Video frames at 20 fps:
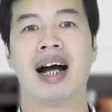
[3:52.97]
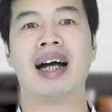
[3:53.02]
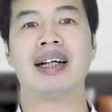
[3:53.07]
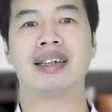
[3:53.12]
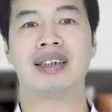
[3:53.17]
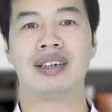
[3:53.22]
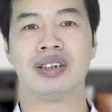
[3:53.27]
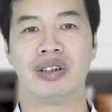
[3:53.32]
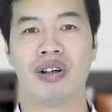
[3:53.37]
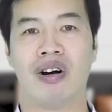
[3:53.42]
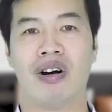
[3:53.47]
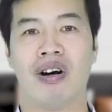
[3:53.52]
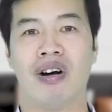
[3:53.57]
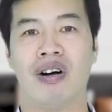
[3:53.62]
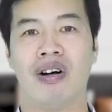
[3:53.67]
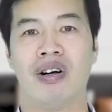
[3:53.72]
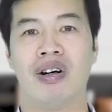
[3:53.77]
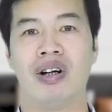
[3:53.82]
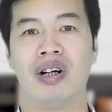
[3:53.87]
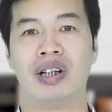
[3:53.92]
Ngay từ nhỏ,
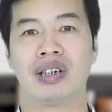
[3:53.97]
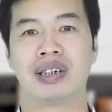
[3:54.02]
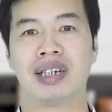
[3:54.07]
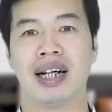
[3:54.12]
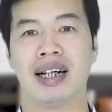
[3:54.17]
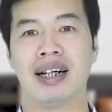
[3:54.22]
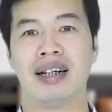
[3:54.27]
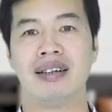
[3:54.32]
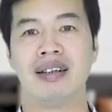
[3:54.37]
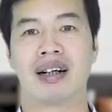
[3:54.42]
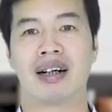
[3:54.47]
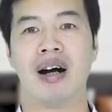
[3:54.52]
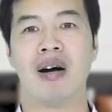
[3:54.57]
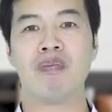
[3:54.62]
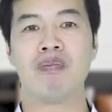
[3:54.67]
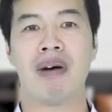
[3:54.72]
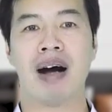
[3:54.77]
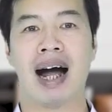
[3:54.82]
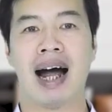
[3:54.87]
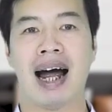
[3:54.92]
trẻ đã được
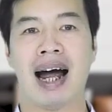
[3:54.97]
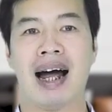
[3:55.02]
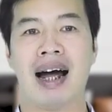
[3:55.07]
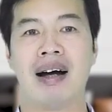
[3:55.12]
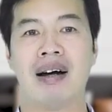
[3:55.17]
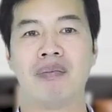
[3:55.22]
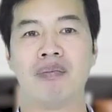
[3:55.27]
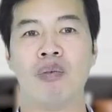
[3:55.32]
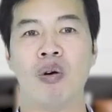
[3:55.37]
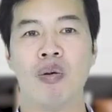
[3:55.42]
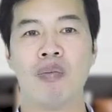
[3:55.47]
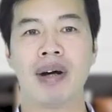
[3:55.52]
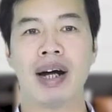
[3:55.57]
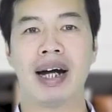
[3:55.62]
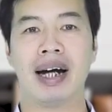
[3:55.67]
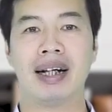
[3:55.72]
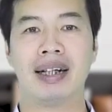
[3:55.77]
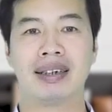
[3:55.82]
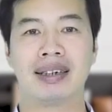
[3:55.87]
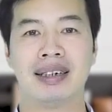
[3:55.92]
ông bà, bố
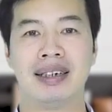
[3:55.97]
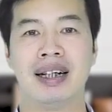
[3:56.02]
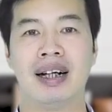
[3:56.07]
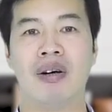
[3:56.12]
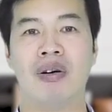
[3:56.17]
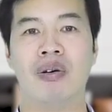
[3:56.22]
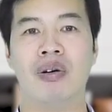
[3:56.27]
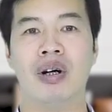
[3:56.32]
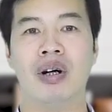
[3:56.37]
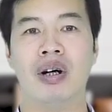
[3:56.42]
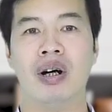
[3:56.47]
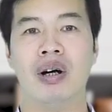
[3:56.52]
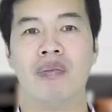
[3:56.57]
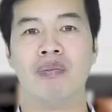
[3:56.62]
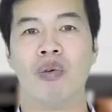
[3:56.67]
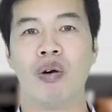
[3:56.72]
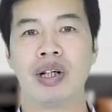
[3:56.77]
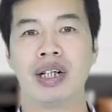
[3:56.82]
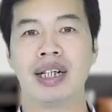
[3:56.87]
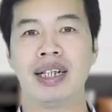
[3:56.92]
mẹ chiều
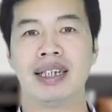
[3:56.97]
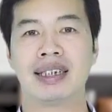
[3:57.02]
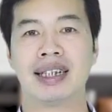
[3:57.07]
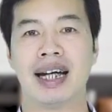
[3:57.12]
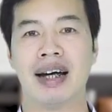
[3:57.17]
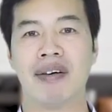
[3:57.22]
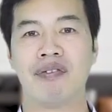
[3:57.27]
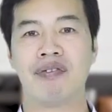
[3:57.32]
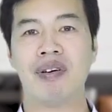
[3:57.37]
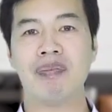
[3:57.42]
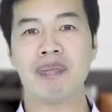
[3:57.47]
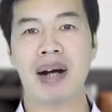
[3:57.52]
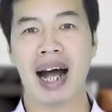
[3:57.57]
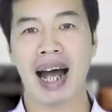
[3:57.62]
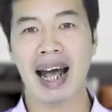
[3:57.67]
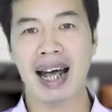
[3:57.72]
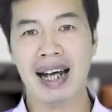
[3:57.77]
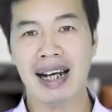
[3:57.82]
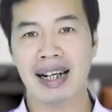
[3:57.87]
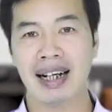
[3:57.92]
mỗi khi trẻ vấp
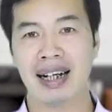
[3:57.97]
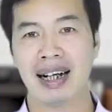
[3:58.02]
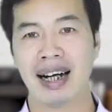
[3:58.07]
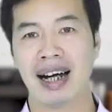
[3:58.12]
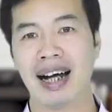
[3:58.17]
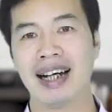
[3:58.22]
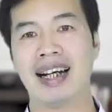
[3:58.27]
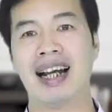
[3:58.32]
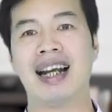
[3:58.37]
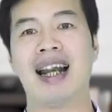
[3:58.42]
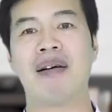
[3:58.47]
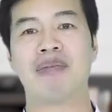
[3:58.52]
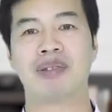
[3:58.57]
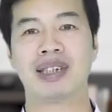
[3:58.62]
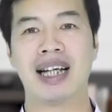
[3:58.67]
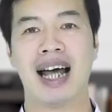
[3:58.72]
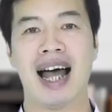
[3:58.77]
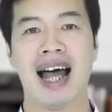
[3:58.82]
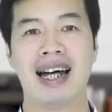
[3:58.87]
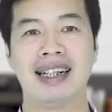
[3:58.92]
ngã hay là làm
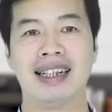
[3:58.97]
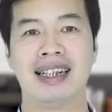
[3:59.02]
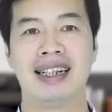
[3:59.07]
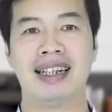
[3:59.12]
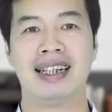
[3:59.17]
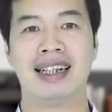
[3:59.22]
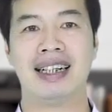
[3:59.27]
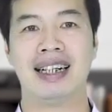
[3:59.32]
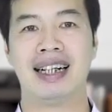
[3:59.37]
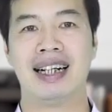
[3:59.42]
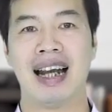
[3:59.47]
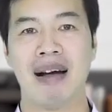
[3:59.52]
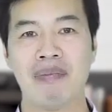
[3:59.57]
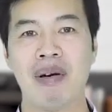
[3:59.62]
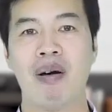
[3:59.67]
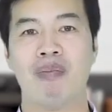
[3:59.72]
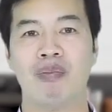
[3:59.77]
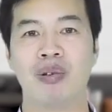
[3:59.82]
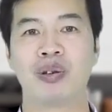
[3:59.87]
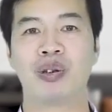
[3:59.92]
sai làm
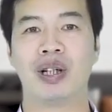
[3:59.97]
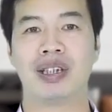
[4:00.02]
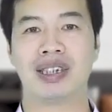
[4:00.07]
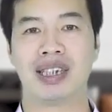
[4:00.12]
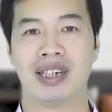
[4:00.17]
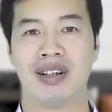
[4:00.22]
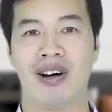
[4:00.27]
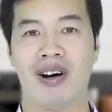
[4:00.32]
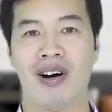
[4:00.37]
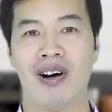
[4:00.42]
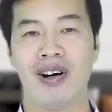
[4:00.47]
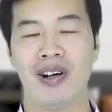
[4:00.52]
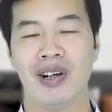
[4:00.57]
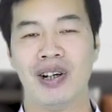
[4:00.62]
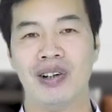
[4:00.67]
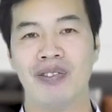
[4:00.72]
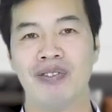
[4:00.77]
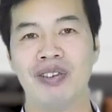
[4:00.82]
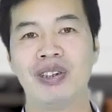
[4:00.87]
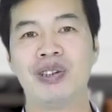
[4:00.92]
hỏng một chuyện gì đó
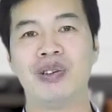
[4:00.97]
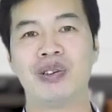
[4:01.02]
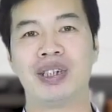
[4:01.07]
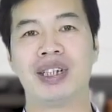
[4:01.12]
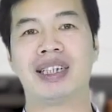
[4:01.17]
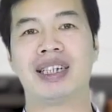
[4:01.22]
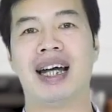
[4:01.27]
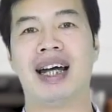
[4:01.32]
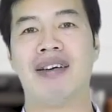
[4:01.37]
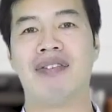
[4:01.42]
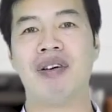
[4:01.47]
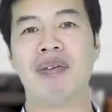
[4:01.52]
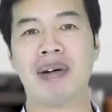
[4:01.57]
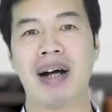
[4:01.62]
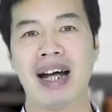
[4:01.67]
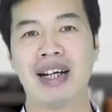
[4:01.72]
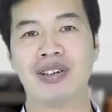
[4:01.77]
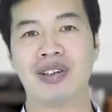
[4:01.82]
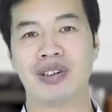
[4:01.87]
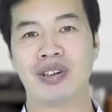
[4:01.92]
ví dụ như trẻ vấp
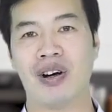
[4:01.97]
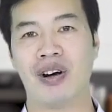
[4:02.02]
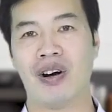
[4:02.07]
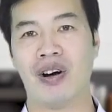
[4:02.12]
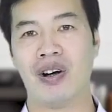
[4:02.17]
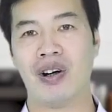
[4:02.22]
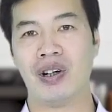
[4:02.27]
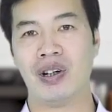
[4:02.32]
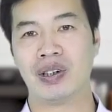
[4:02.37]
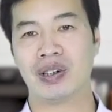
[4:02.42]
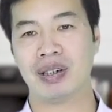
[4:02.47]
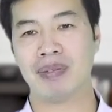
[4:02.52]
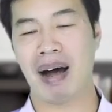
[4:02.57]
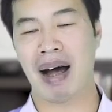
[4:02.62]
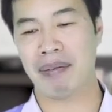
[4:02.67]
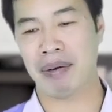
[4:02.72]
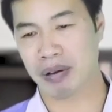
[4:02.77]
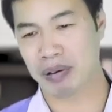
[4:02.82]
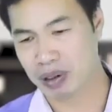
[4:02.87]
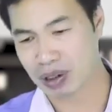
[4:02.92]
ngã nhỏ nhỏ thì
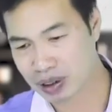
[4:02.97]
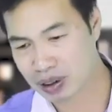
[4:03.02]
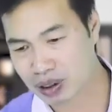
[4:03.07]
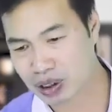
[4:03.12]
bà bảo